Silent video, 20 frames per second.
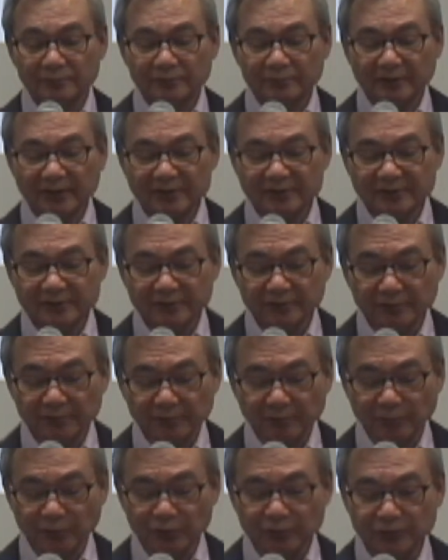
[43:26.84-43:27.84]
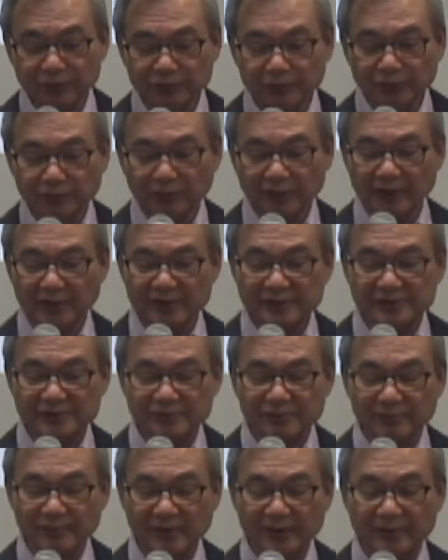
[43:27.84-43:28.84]
2つのポイントをお話し
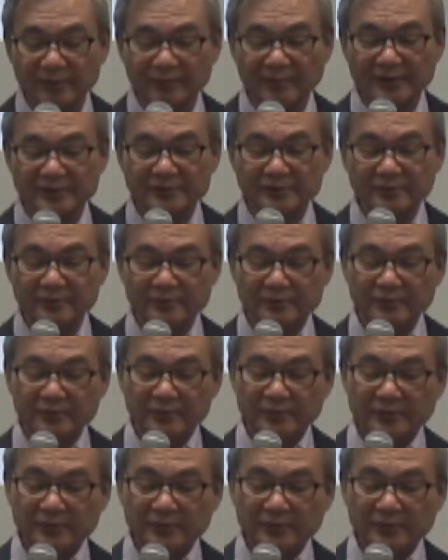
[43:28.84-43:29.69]
する前にまず